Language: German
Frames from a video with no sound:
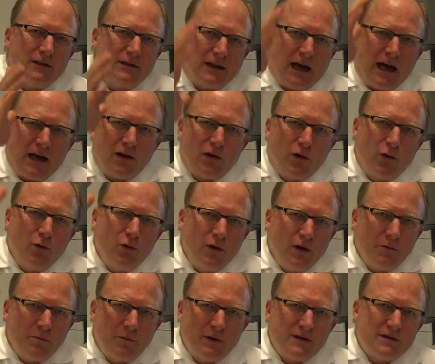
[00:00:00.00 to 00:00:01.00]

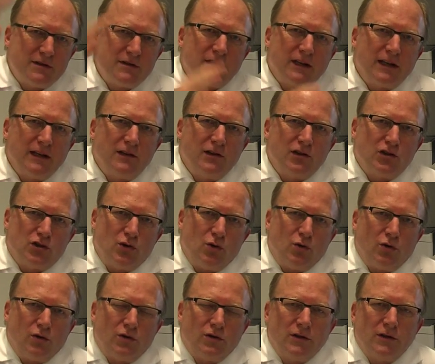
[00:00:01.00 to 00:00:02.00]
Dachhöhe bis dritter Stock
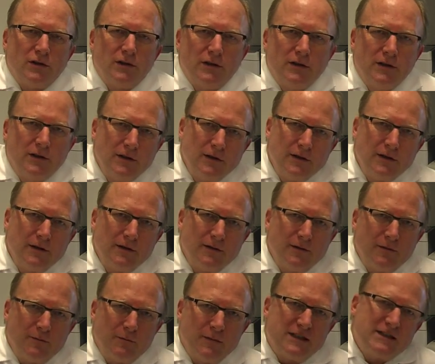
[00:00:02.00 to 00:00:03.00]

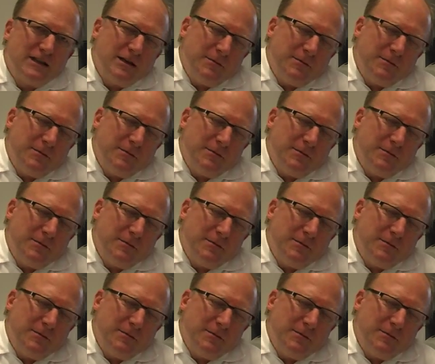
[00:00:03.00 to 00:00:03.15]
mit